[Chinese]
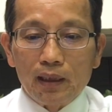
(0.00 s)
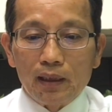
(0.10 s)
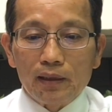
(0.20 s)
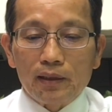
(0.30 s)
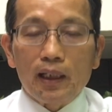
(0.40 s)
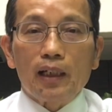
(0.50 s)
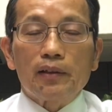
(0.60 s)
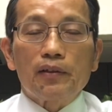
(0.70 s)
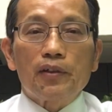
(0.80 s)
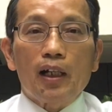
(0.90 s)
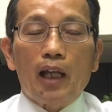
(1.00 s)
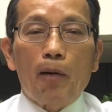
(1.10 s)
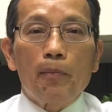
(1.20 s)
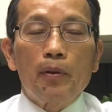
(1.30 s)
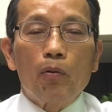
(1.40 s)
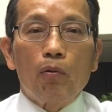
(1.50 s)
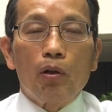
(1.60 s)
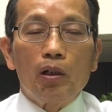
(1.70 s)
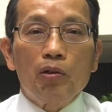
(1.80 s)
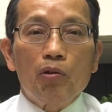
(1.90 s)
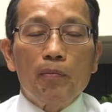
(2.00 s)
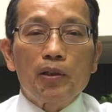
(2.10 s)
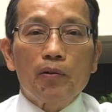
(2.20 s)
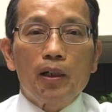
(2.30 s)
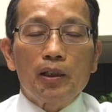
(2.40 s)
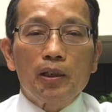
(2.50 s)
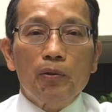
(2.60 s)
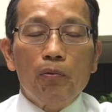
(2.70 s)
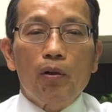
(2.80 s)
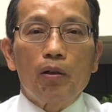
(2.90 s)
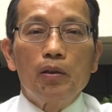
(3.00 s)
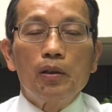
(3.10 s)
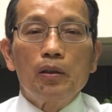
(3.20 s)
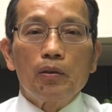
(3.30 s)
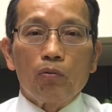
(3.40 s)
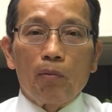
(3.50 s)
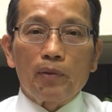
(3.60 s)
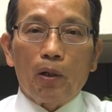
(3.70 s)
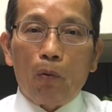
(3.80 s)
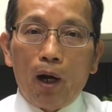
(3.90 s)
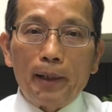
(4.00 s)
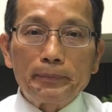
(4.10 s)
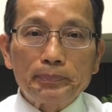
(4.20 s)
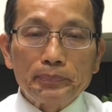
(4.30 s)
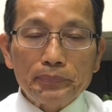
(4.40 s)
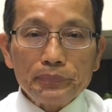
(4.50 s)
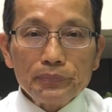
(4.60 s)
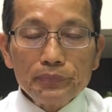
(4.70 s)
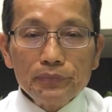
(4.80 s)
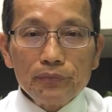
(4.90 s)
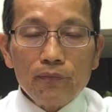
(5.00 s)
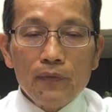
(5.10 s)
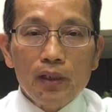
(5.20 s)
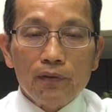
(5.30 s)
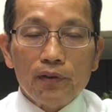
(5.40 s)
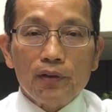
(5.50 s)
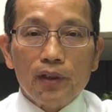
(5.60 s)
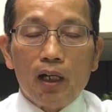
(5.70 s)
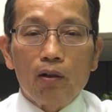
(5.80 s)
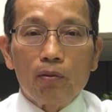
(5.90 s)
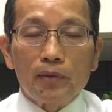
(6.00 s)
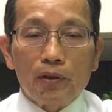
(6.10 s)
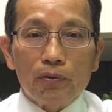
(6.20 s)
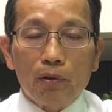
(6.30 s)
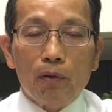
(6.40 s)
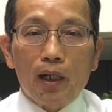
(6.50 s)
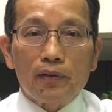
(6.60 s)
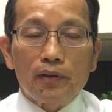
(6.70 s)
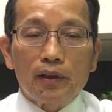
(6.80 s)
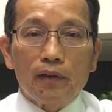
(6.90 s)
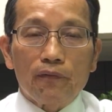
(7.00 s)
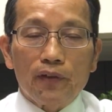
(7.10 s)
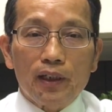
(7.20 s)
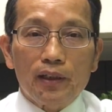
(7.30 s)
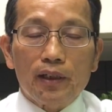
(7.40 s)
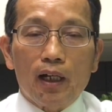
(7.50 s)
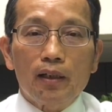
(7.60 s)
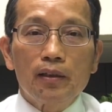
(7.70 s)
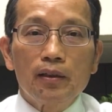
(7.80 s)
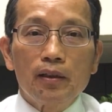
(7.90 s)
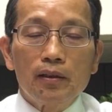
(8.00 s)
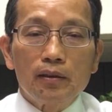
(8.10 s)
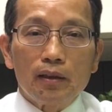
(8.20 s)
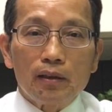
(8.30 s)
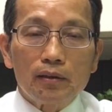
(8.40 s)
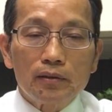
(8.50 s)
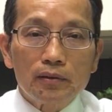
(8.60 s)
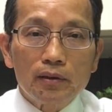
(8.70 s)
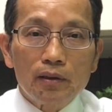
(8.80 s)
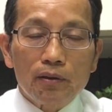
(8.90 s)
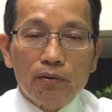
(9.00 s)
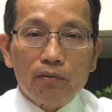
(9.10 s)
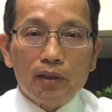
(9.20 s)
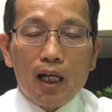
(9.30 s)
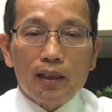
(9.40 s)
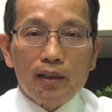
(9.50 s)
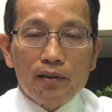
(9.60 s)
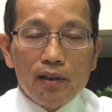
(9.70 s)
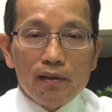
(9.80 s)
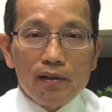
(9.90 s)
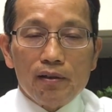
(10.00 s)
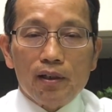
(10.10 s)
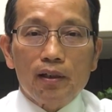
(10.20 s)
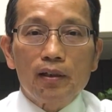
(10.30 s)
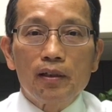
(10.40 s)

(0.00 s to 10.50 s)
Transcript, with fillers: 啊，这样子将来儿女们就要疑惑我们的话。事实上，我们的说话是一个非常，啊。重大的一件事情，